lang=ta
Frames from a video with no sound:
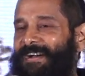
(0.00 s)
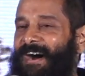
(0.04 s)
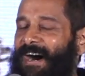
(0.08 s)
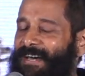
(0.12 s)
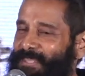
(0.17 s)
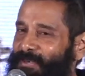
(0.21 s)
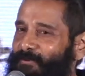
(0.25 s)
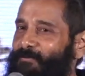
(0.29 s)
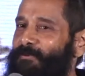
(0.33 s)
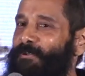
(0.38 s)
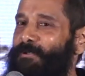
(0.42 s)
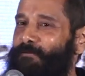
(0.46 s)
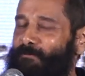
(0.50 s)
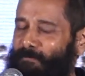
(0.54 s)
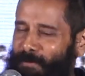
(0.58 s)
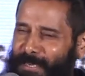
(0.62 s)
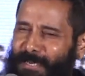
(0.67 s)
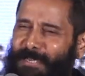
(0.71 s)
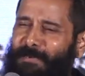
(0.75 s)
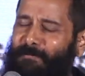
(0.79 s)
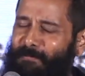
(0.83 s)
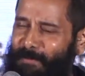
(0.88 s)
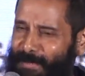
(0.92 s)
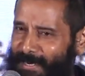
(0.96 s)
அதுக்கு ஒரு
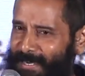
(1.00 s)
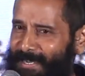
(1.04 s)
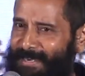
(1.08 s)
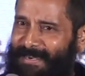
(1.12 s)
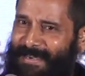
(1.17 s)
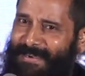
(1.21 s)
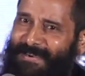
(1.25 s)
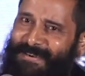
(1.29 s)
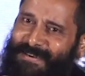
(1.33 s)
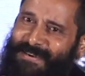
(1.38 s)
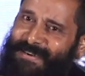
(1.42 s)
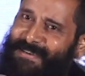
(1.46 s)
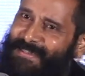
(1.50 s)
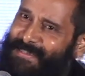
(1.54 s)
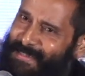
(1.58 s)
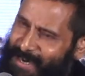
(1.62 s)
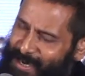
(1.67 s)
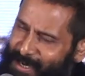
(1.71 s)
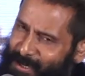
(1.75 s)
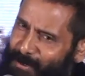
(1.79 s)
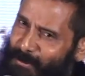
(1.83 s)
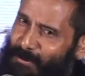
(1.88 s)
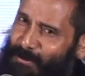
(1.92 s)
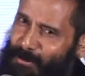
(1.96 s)
பெரிய பெரிய நன்றி
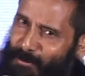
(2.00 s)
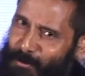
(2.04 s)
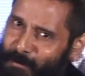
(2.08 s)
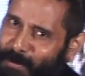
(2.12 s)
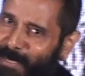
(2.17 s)
தேங்க்யூ ஸோ